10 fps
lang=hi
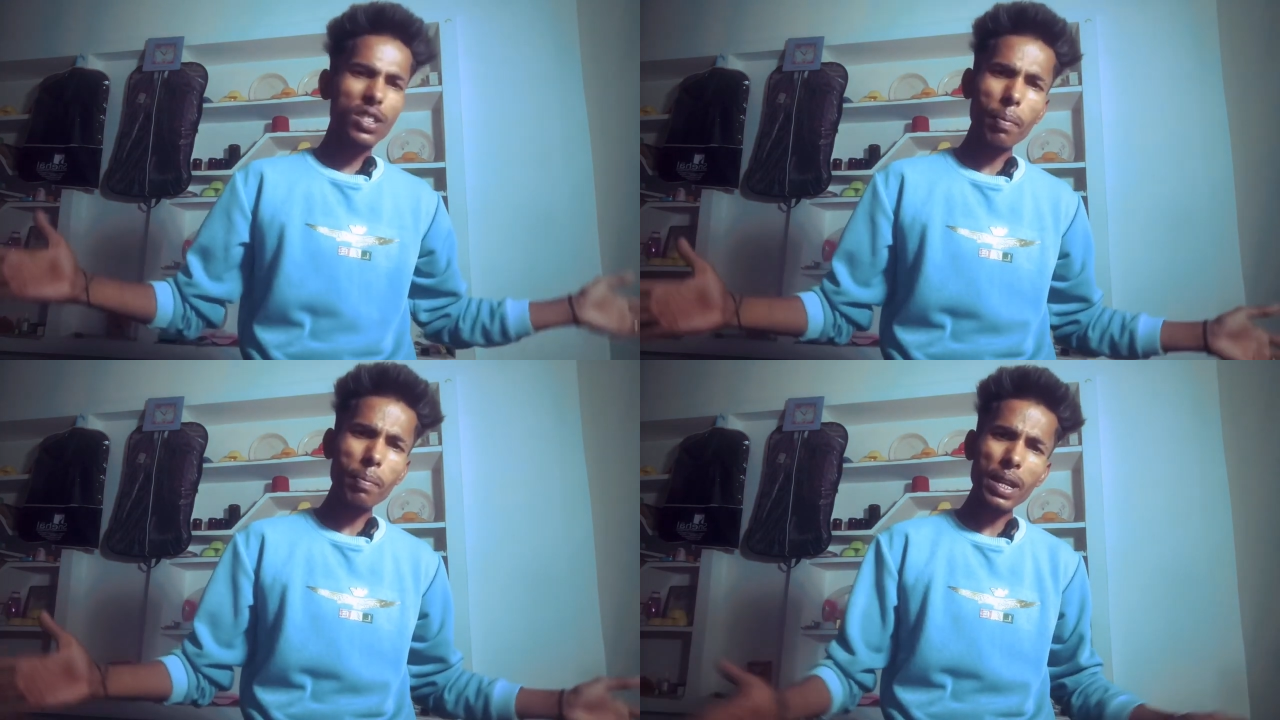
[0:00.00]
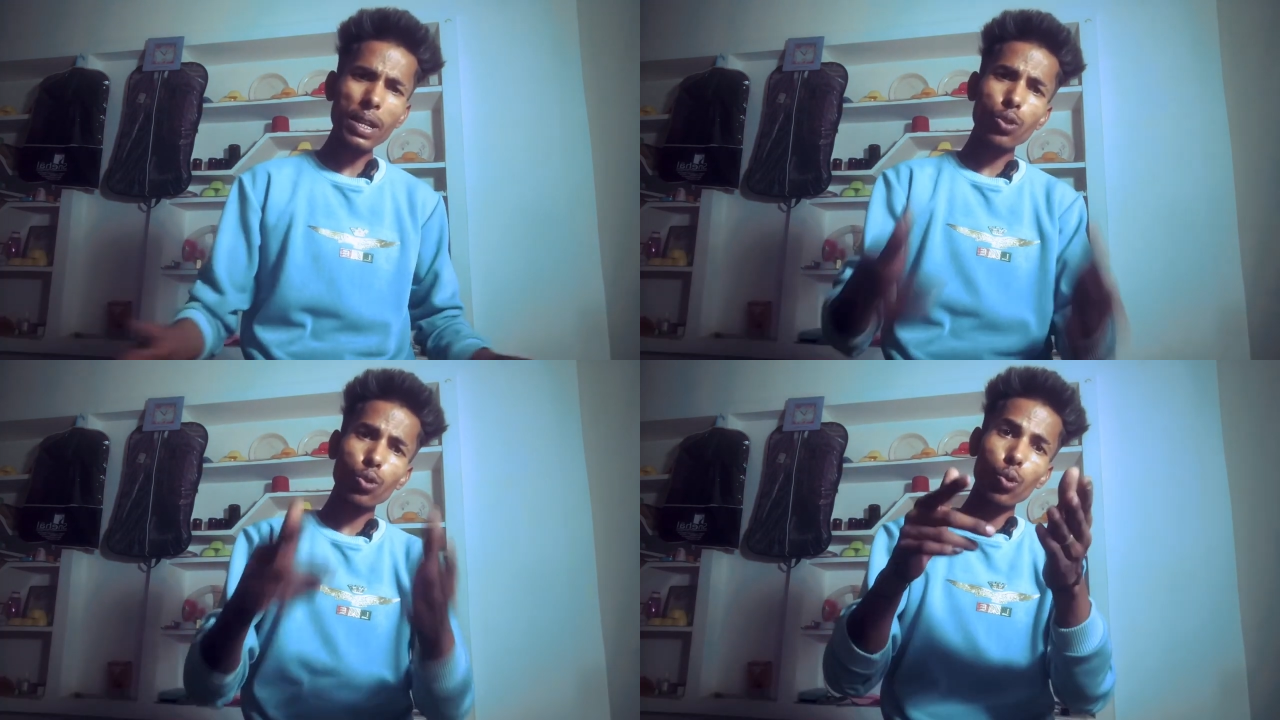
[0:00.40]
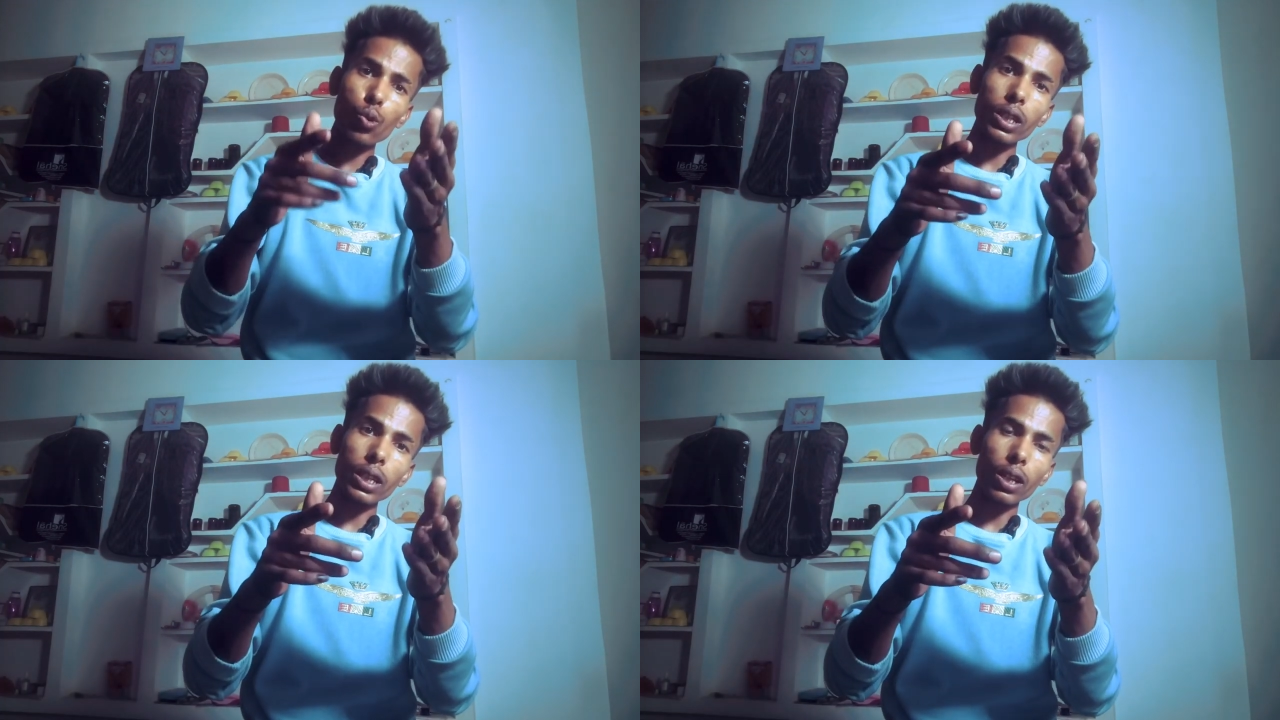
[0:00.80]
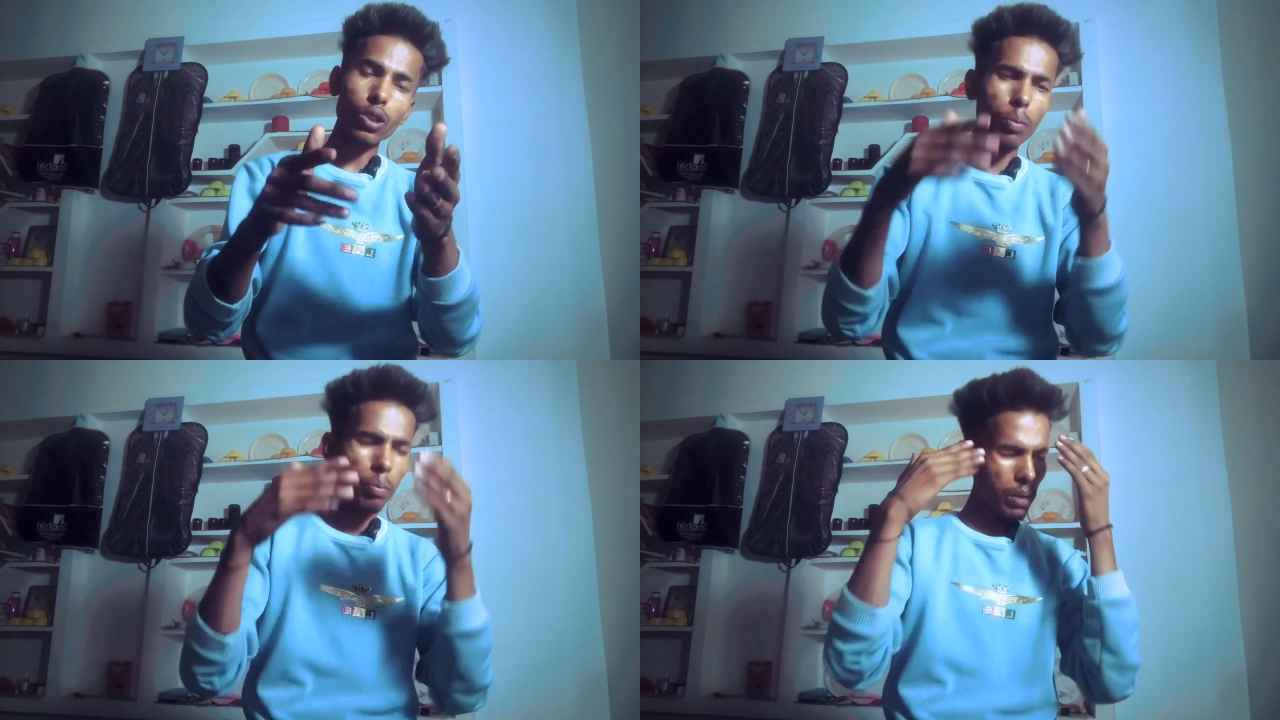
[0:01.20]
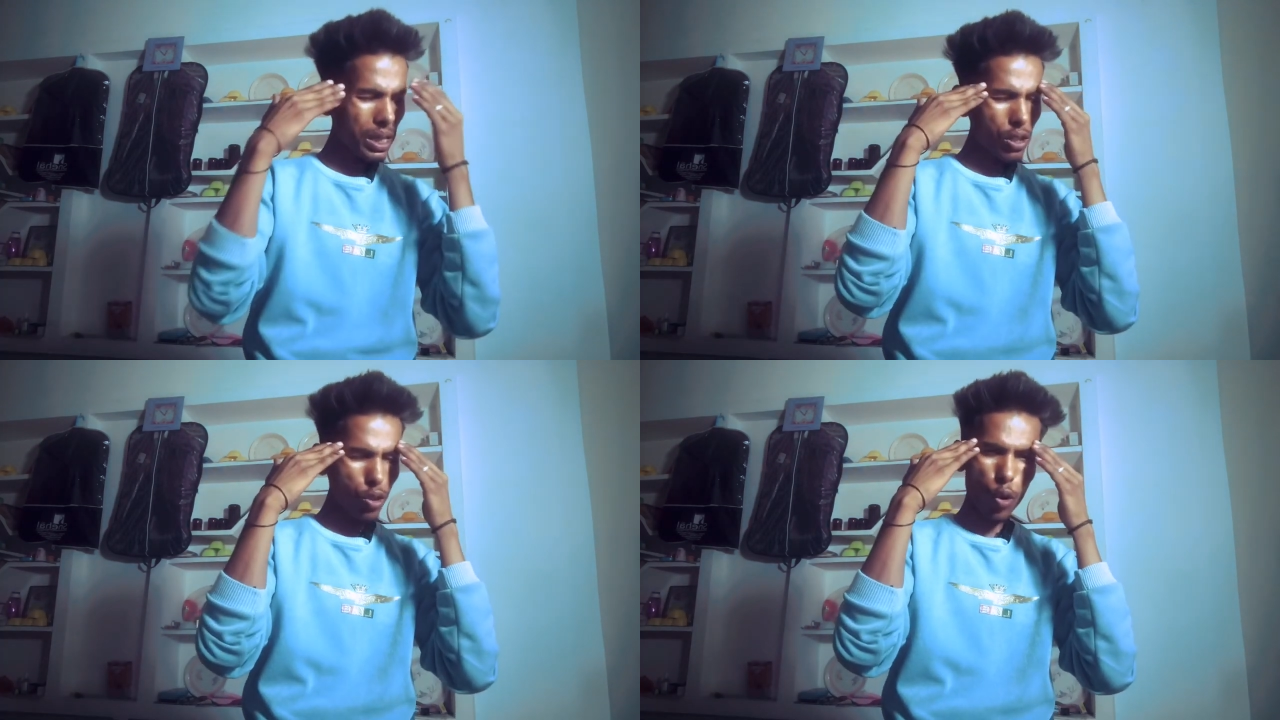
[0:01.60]
जब मैंने इसको देखा तो
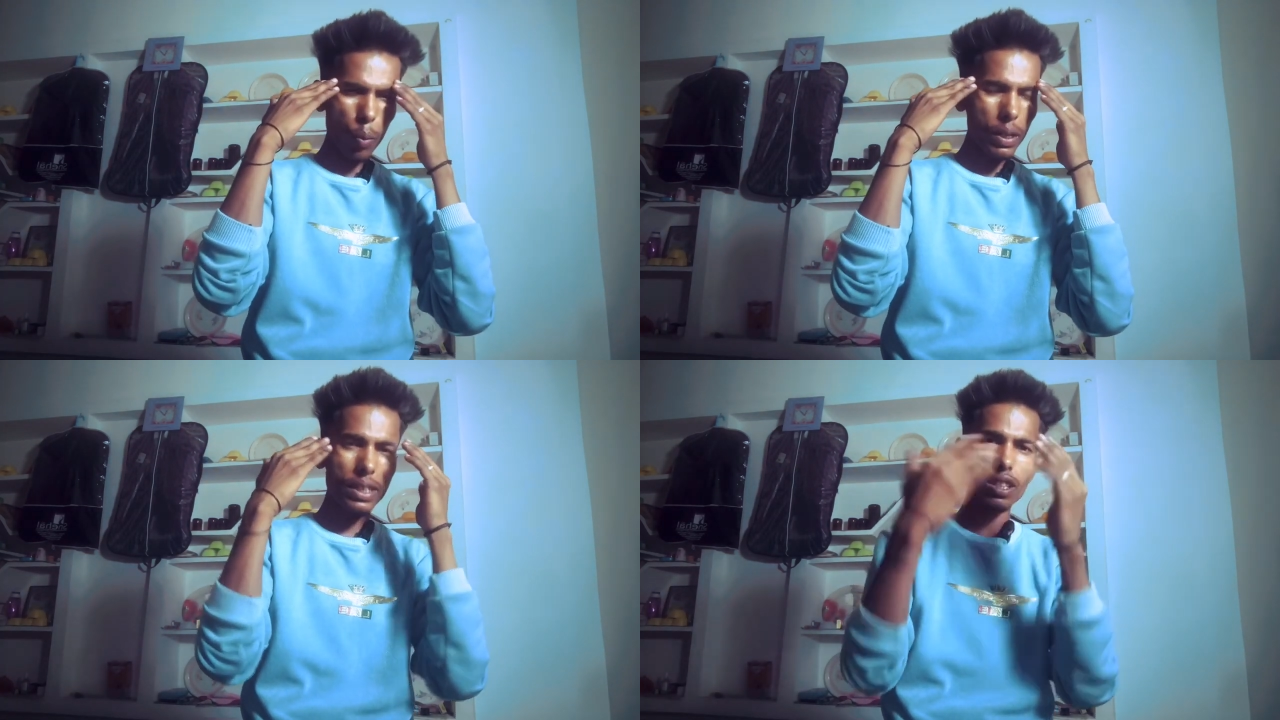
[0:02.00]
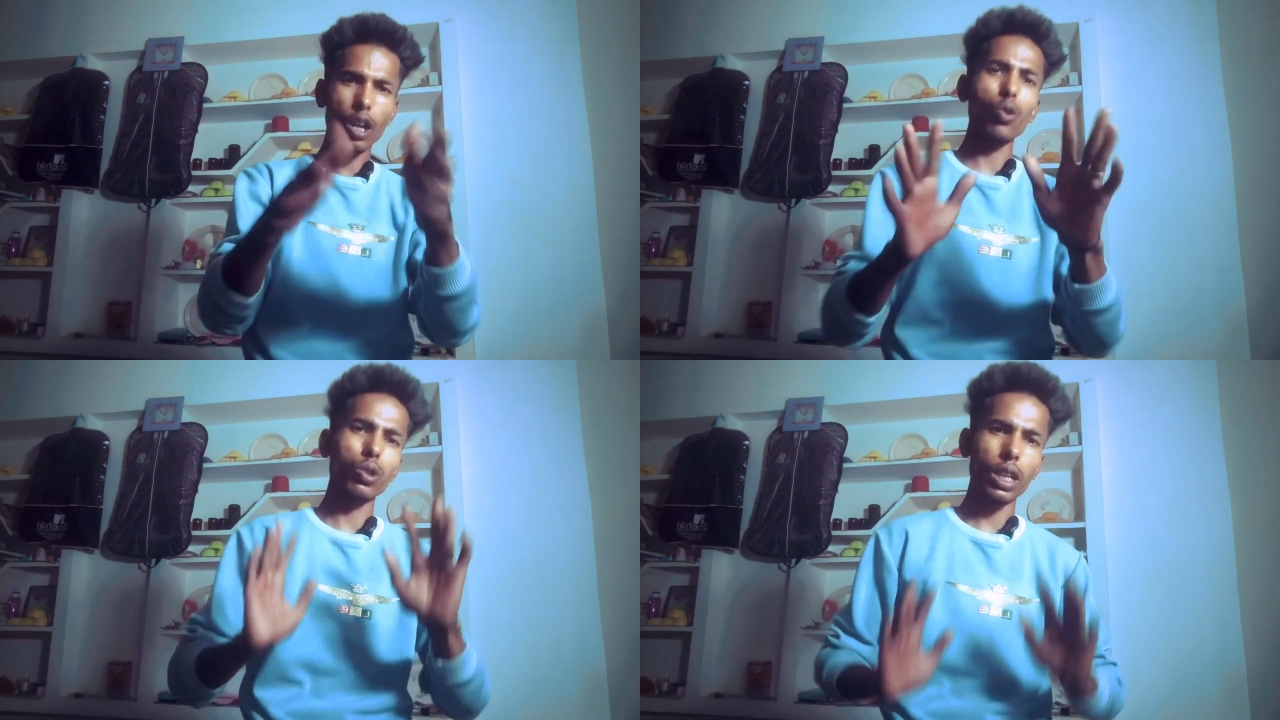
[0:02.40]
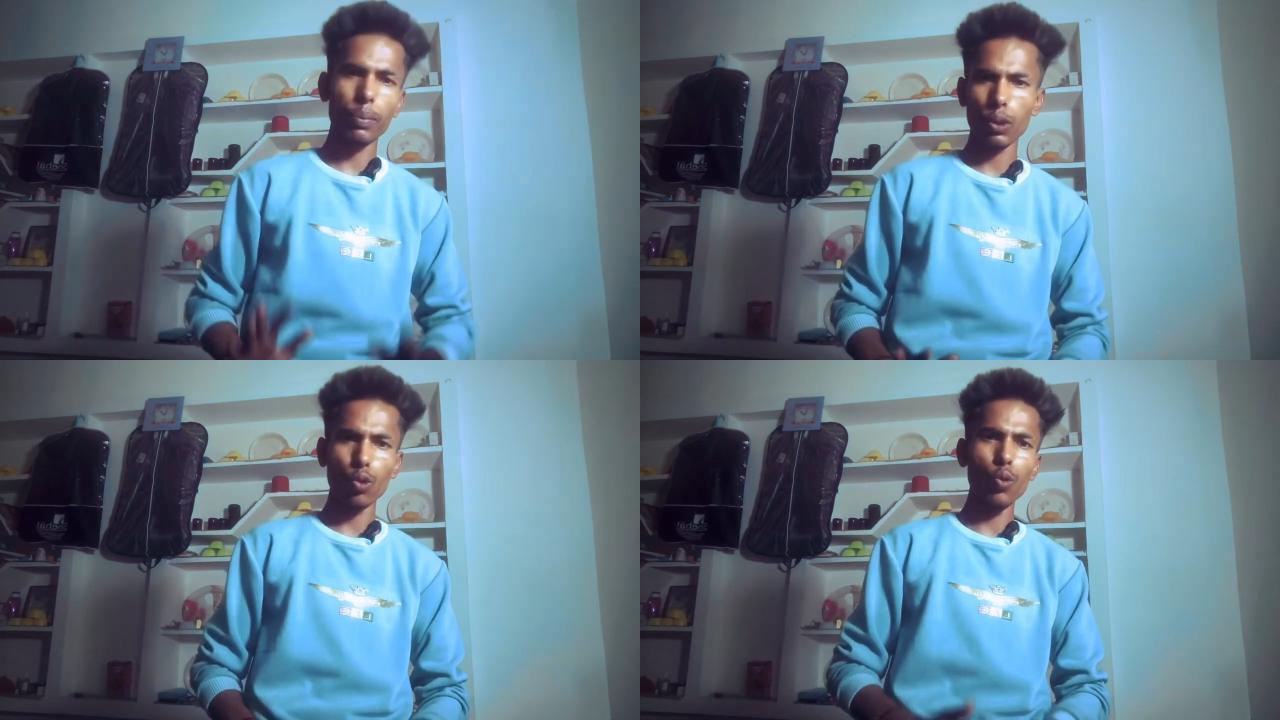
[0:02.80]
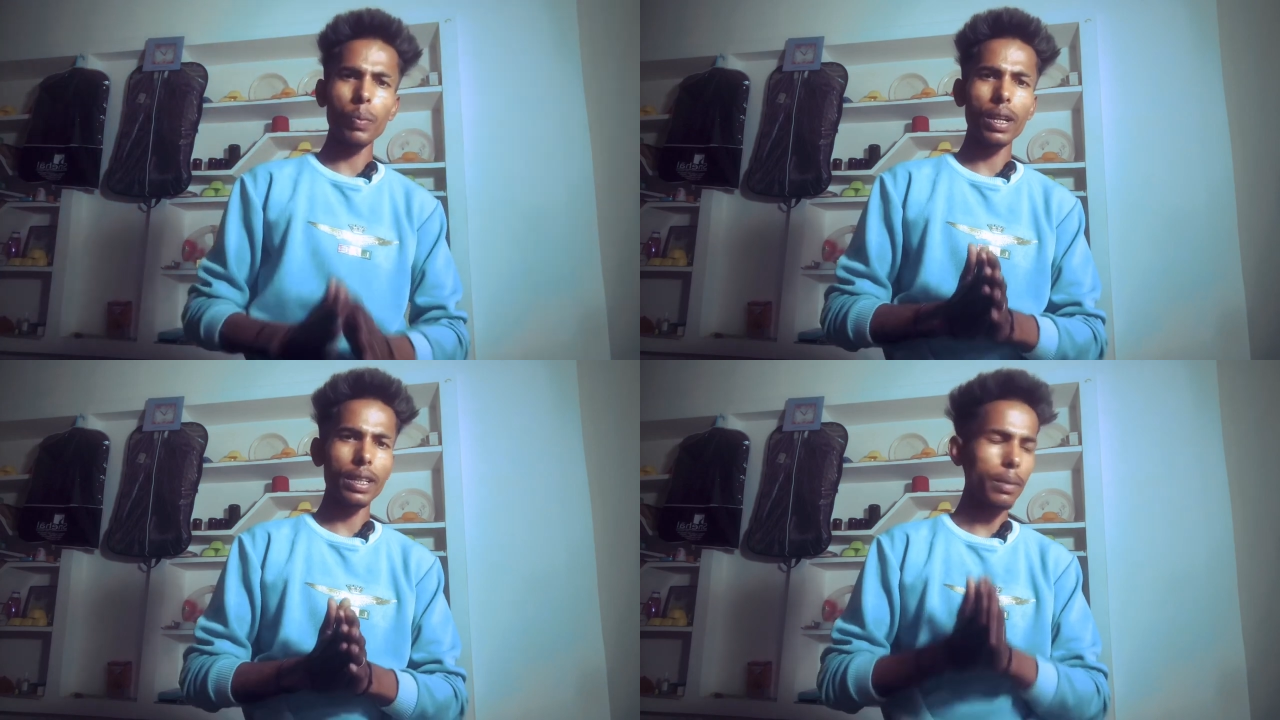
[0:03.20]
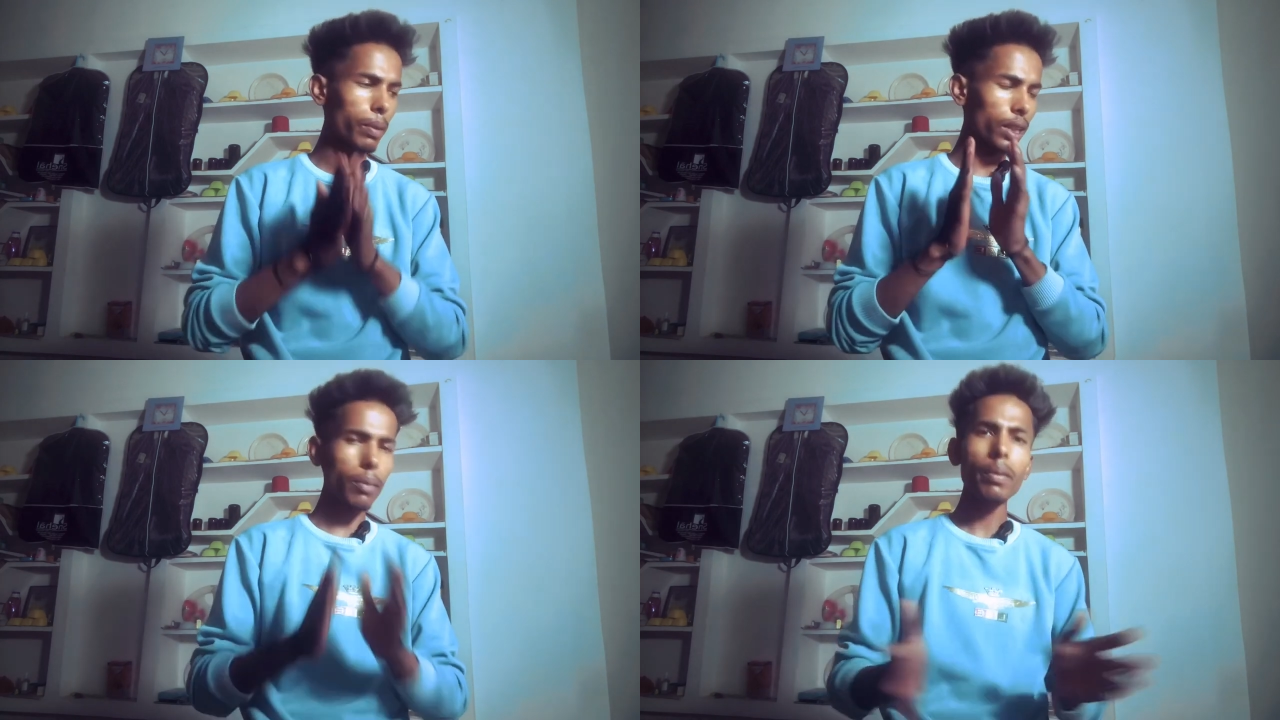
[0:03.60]
मेरी खोपड़ी चारों तरफ से घूमने लगी
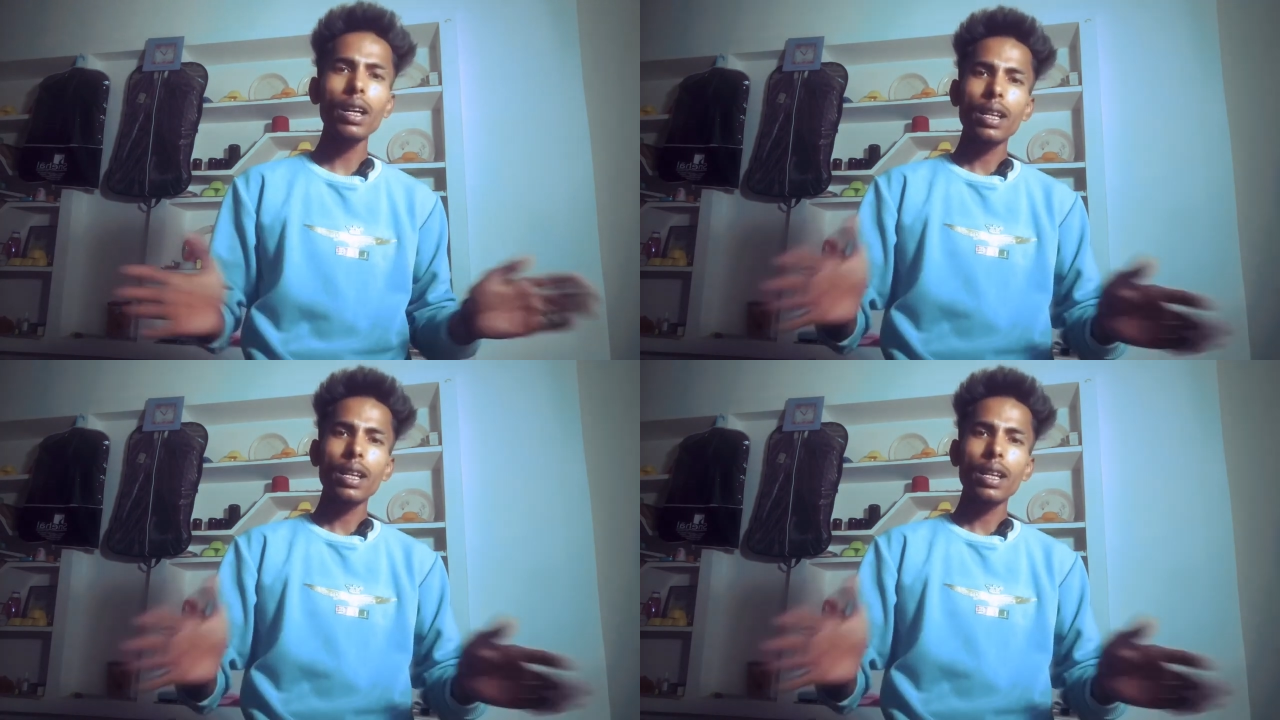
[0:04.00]
मतलब